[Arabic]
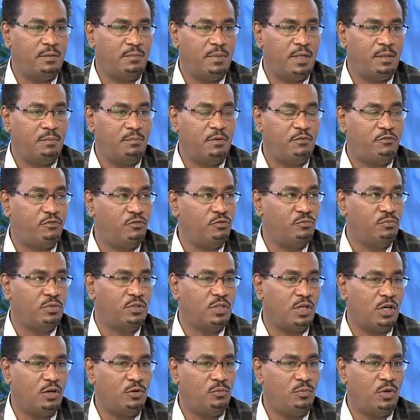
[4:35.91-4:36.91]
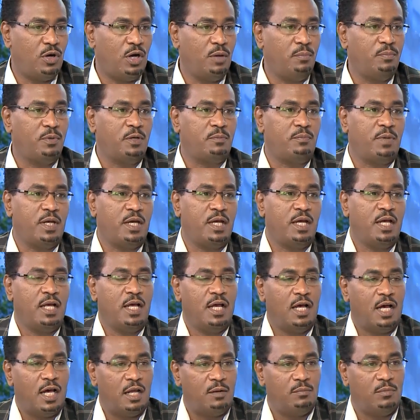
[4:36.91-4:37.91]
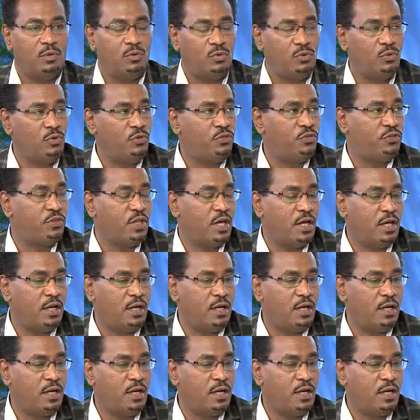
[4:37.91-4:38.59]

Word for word: بالمفهوم بتاعه بيعبر بالموروث